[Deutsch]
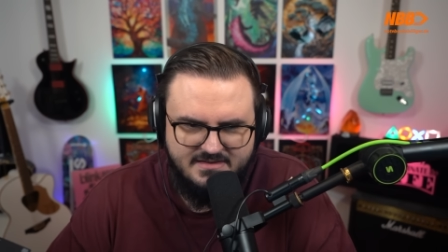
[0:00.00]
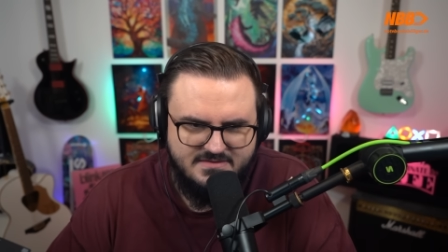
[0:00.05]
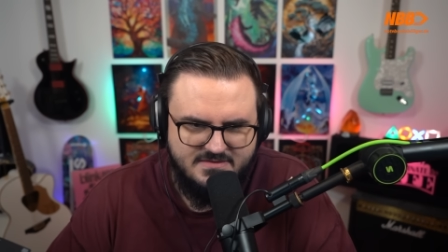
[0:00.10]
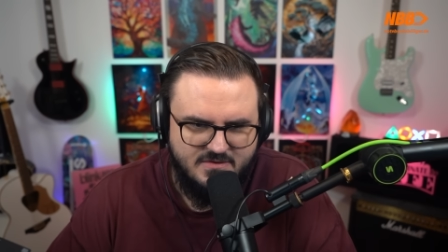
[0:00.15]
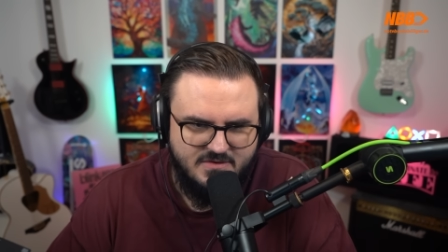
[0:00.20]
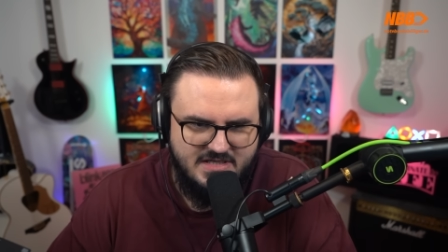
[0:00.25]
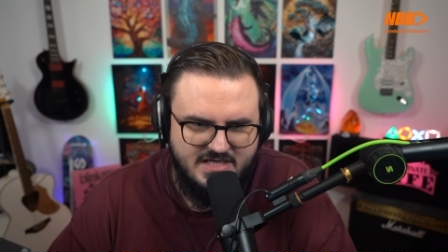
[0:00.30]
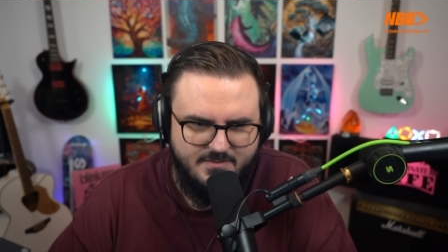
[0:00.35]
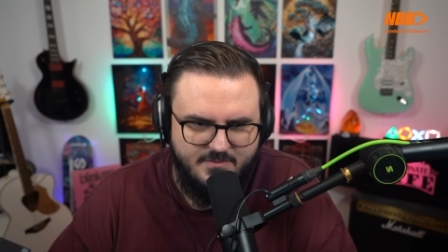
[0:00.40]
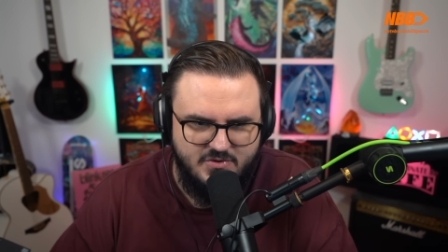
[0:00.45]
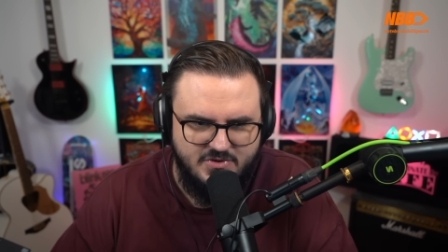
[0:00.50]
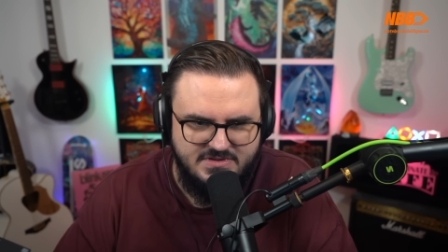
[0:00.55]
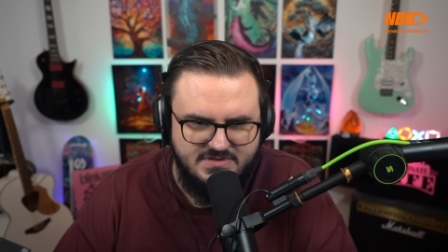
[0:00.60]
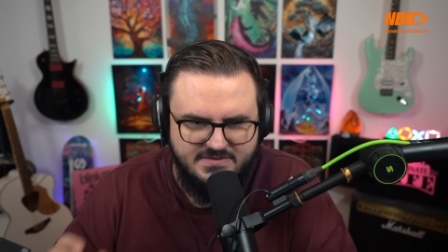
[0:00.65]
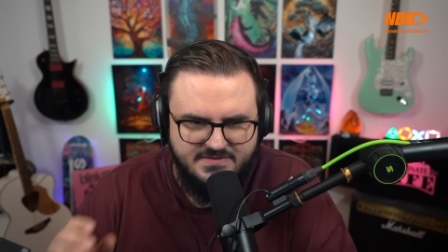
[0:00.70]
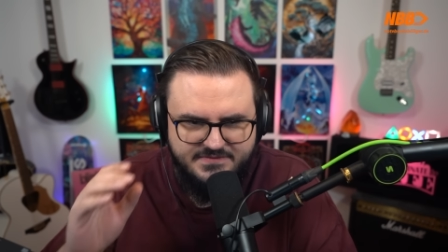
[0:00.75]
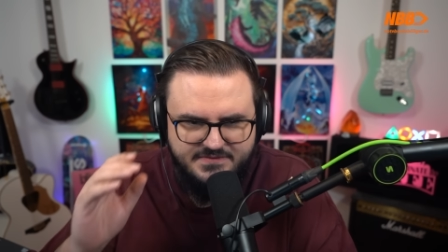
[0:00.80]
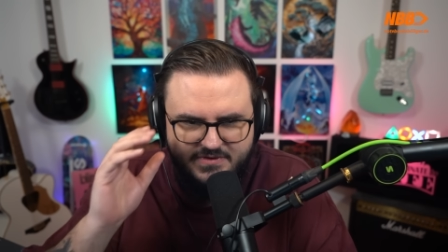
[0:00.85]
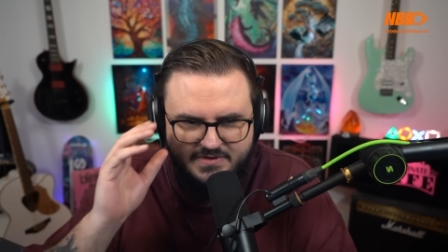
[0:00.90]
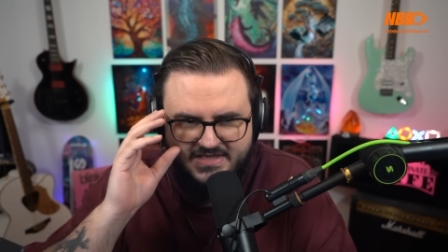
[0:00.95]
zur
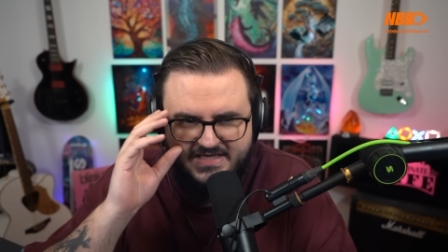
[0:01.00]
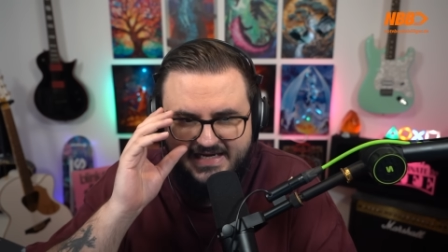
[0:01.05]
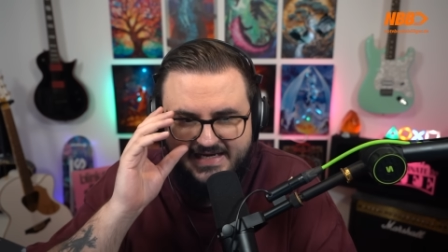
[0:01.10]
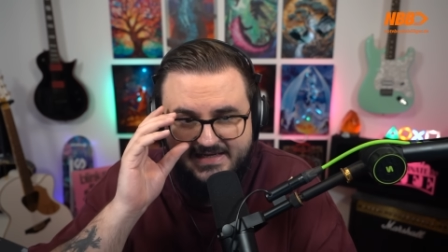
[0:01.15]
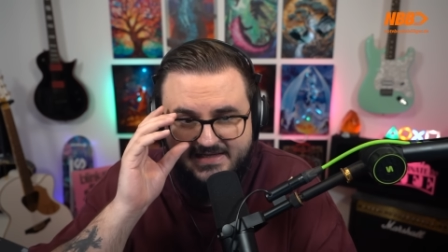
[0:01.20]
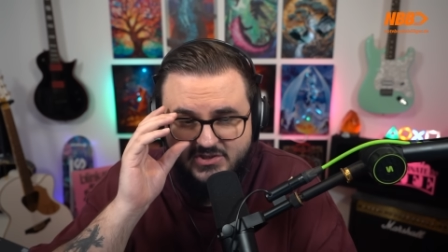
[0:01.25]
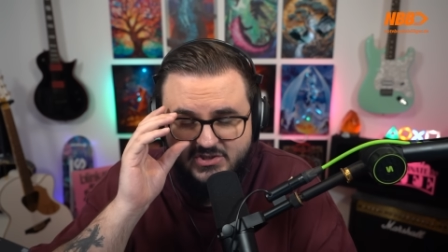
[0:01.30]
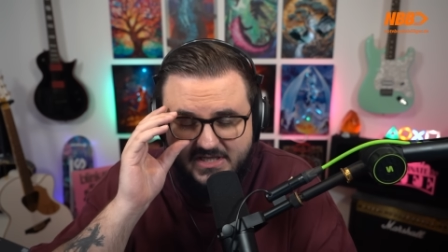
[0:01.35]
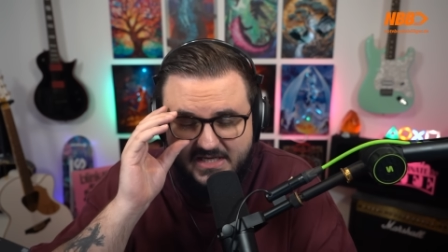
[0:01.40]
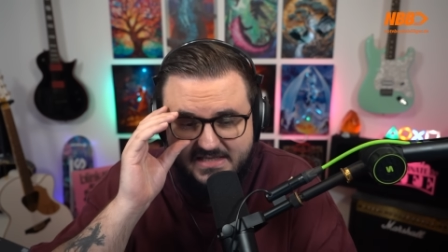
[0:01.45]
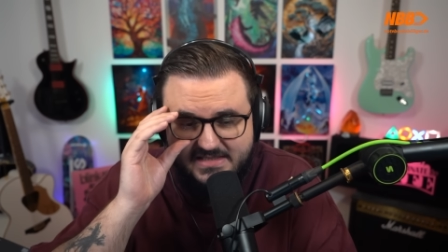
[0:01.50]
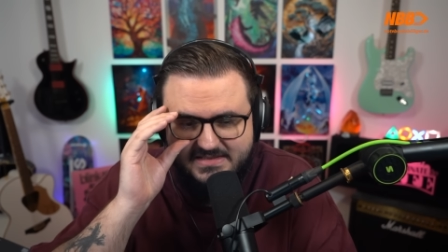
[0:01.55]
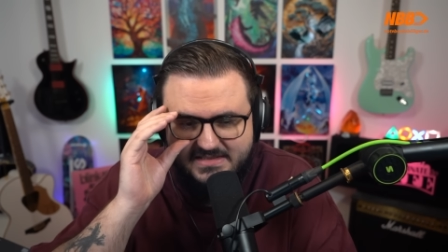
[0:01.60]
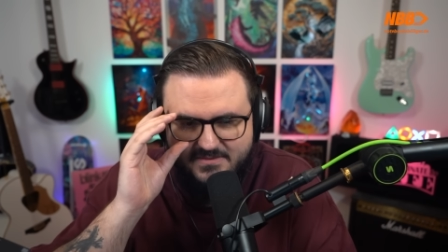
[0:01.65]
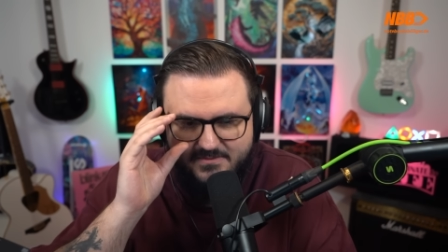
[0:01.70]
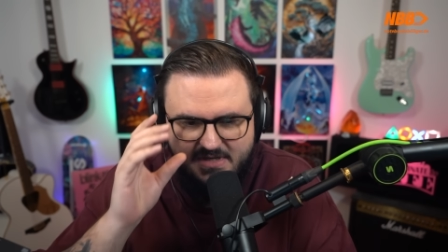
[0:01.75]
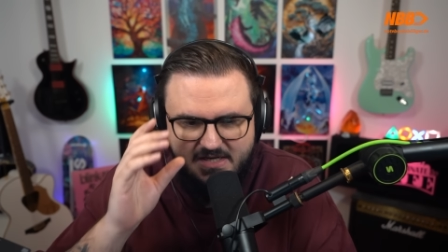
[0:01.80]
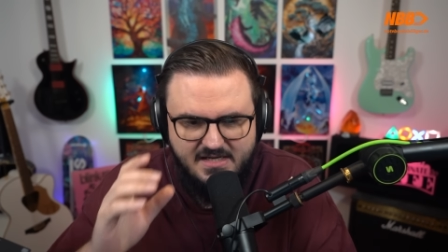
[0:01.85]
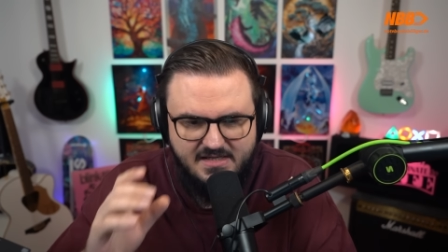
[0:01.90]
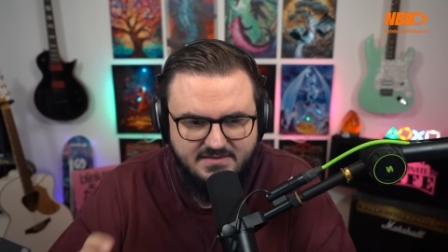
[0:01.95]
Klamotte von Kyla Scheiks
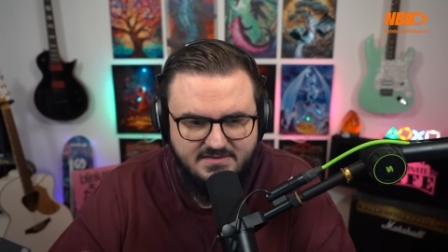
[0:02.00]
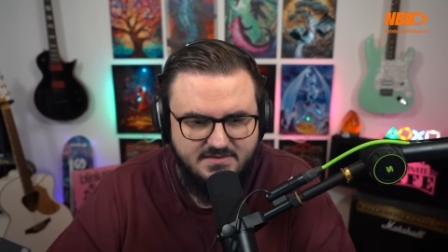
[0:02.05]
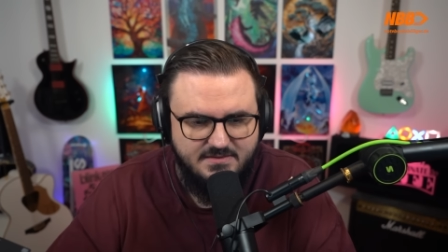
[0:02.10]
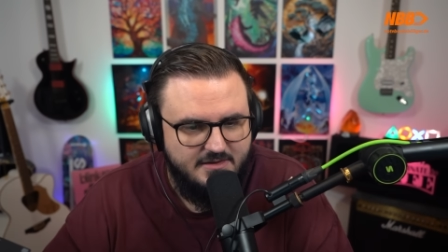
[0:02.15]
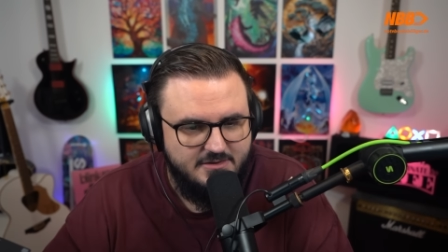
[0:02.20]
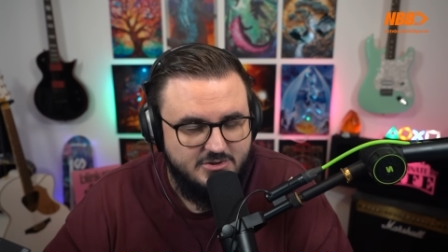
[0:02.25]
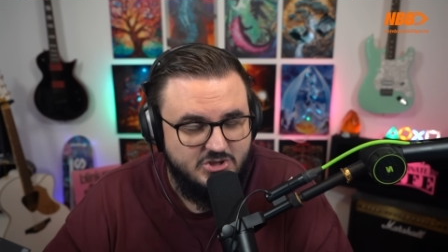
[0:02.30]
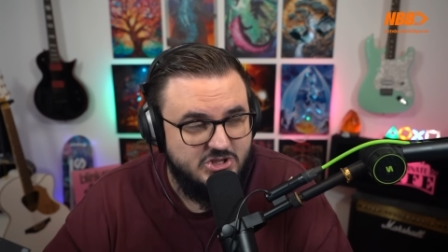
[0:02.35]
gemacht.